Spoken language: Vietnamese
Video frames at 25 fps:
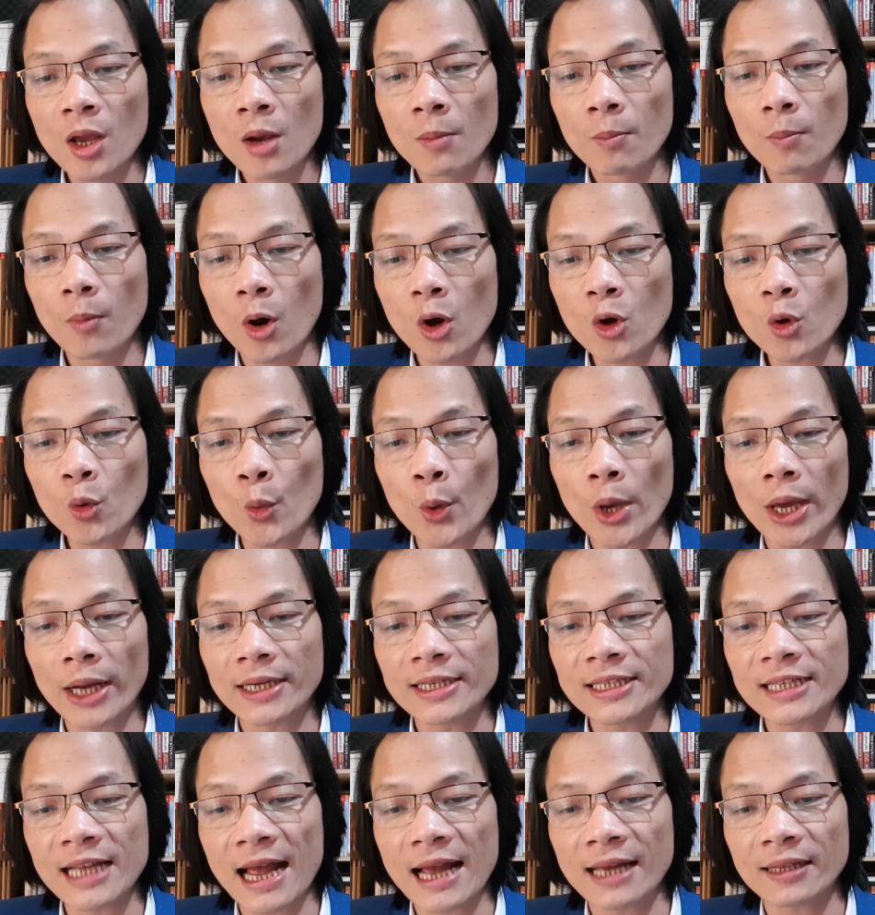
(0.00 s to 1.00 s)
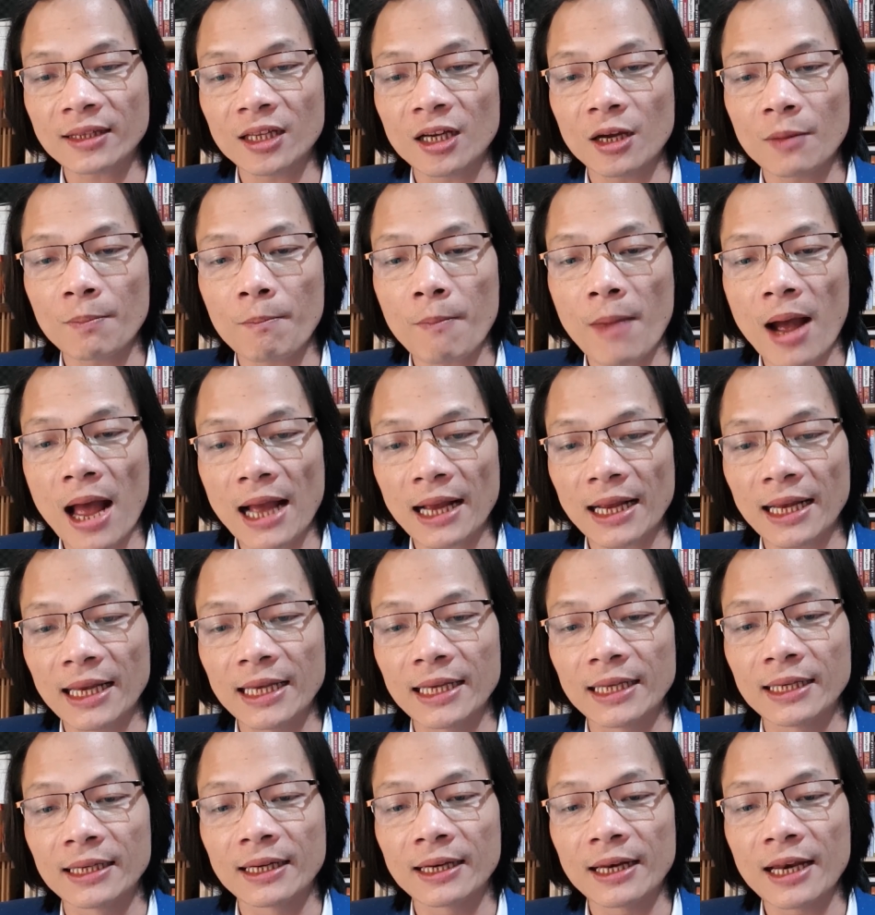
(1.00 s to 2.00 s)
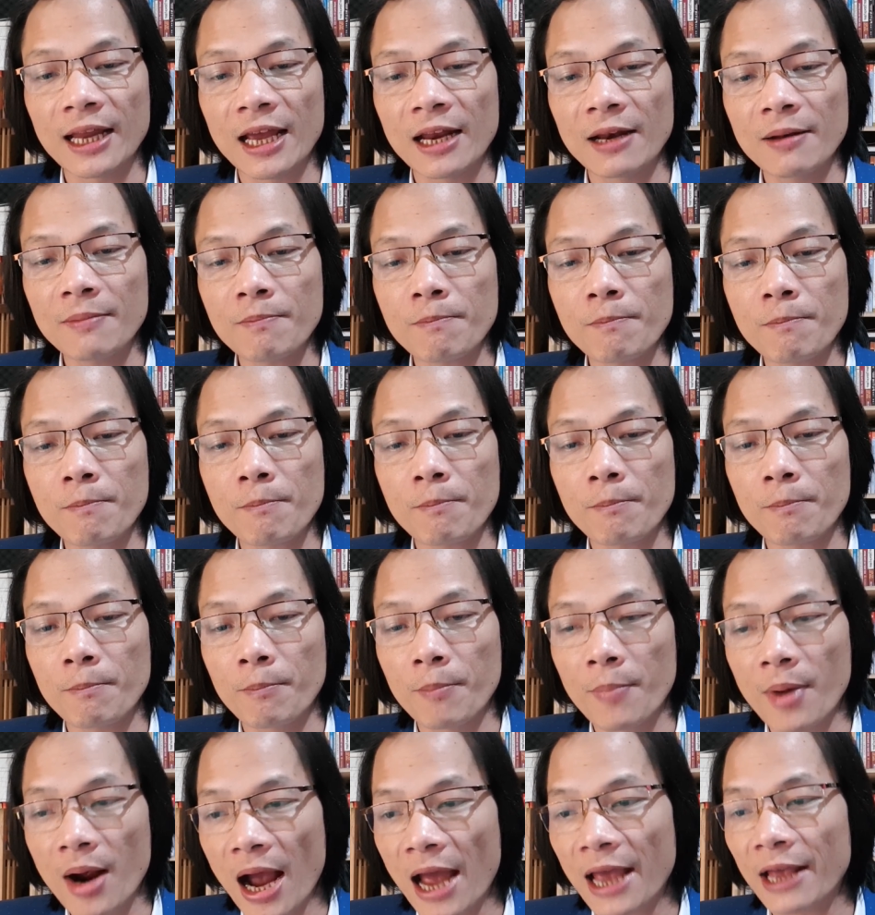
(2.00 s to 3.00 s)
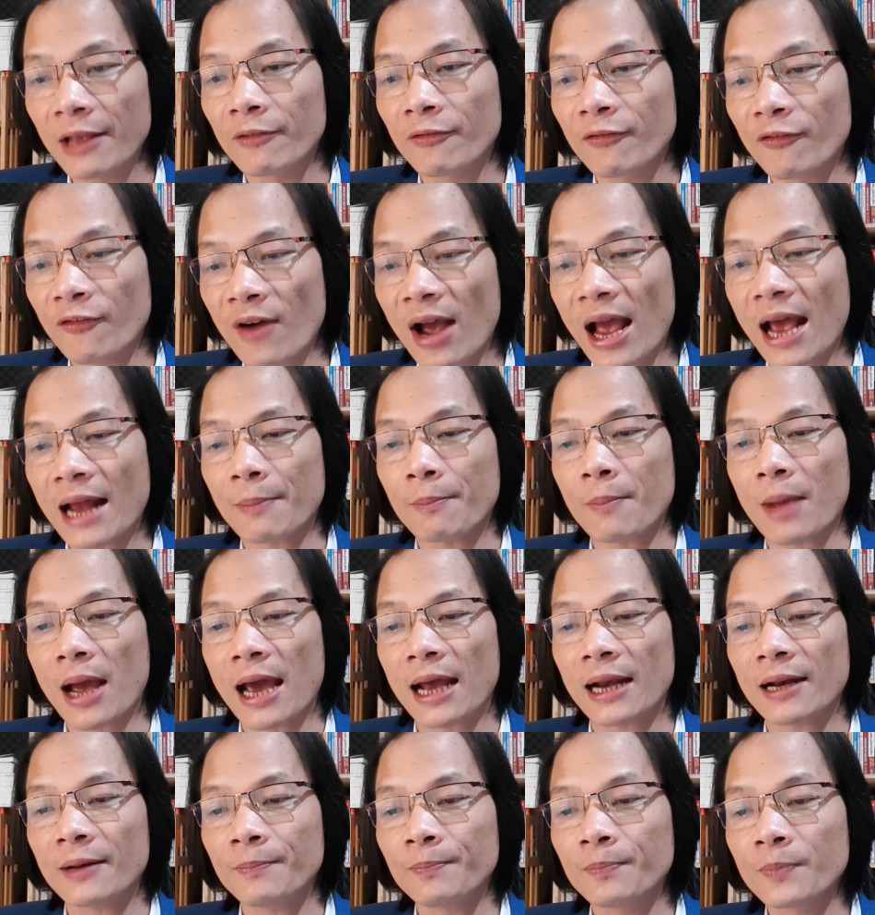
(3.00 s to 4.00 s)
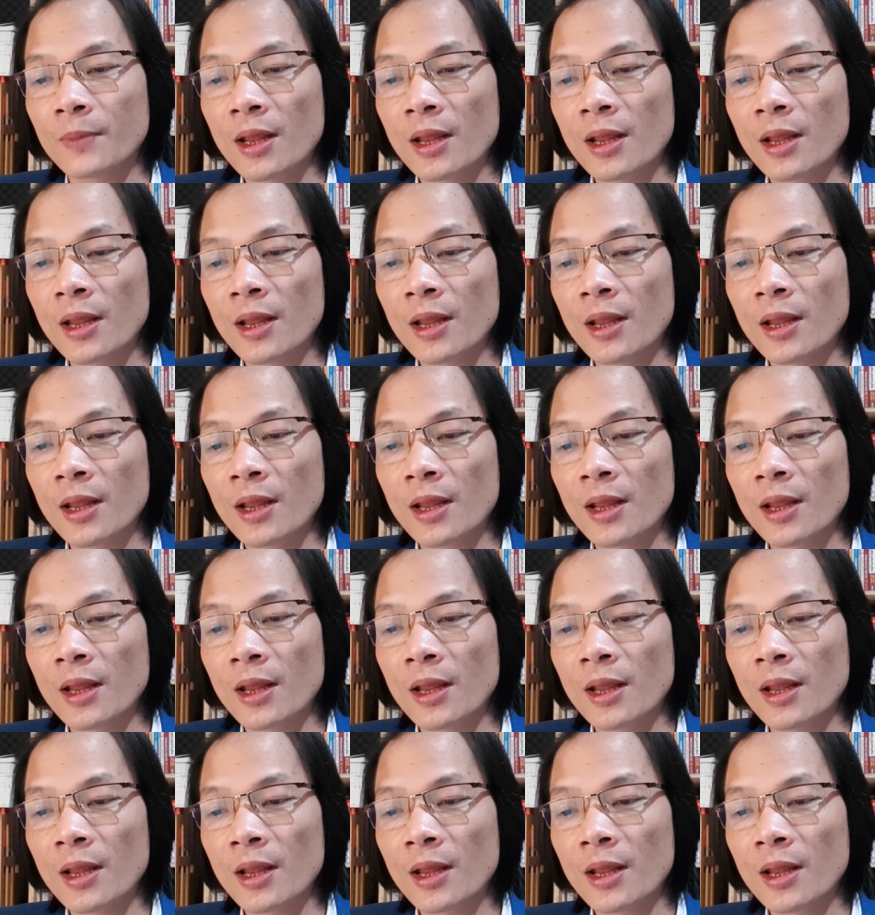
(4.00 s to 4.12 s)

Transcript: Mỗi quyển ra từ ba nghìn đến mười vạn bản.